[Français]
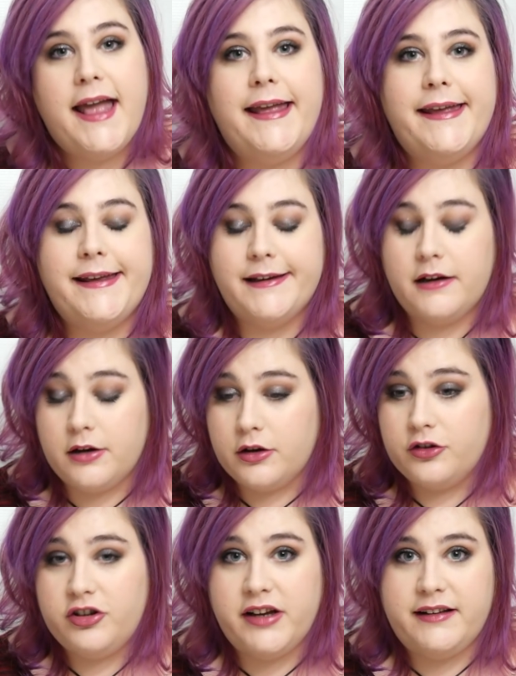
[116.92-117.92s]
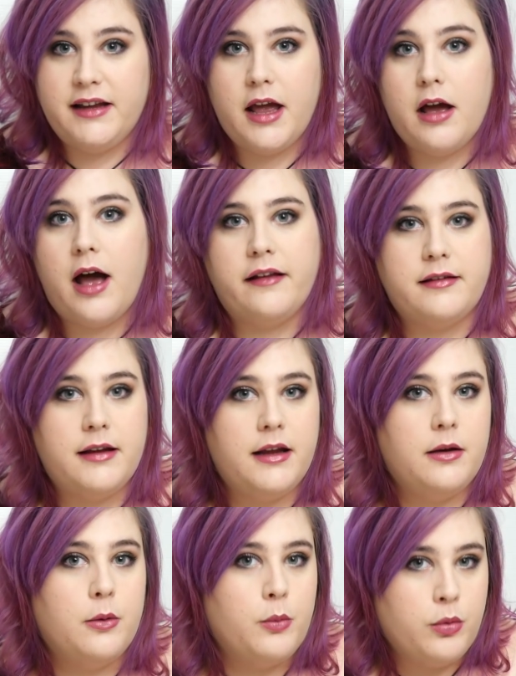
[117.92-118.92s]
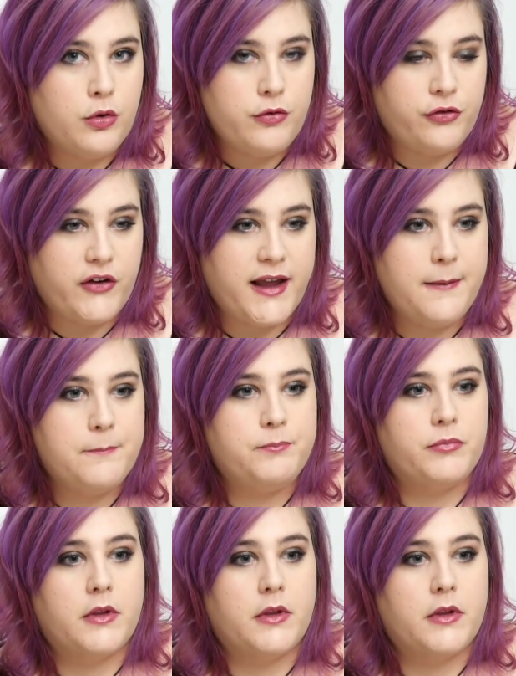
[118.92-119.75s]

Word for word: Et j'ai été assez bluffée